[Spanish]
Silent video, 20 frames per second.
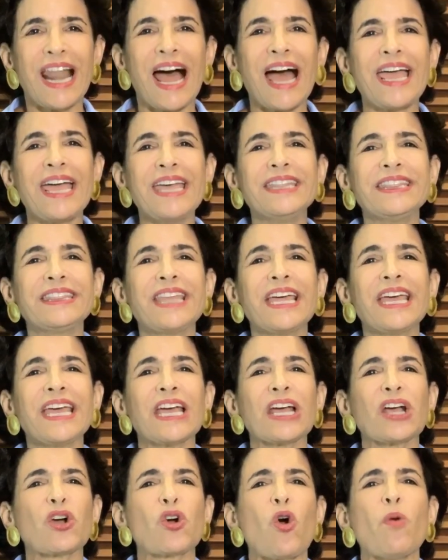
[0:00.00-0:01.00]
la gente
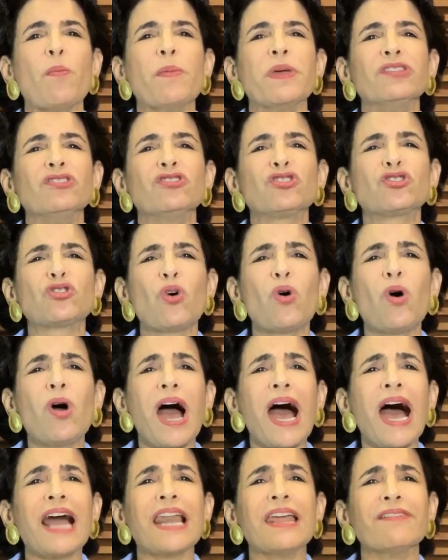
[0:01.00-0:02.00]

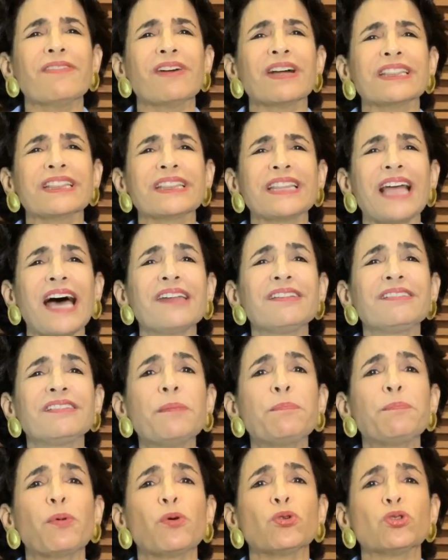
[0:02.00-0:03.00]
comenzó a
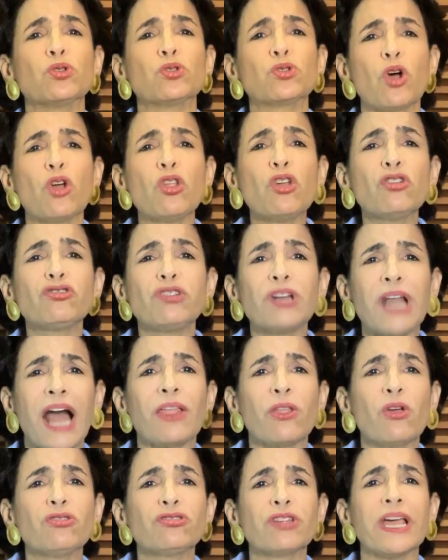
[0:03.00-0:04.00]
levantarse por todos
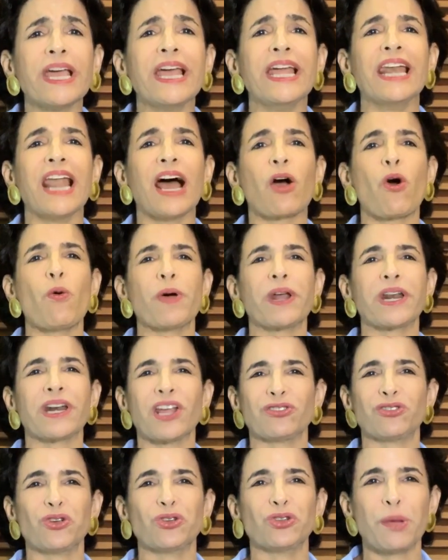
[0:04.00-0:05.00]
lados en la
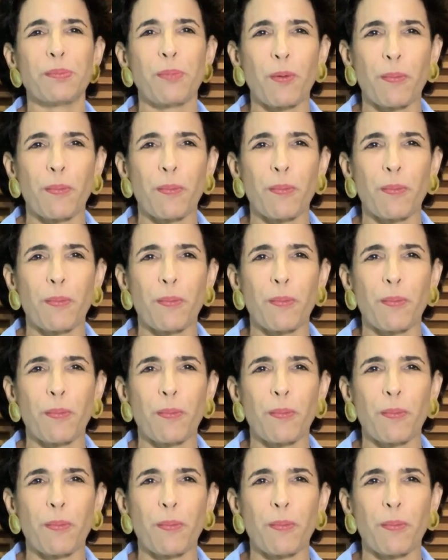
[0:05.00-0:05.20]
gobernación de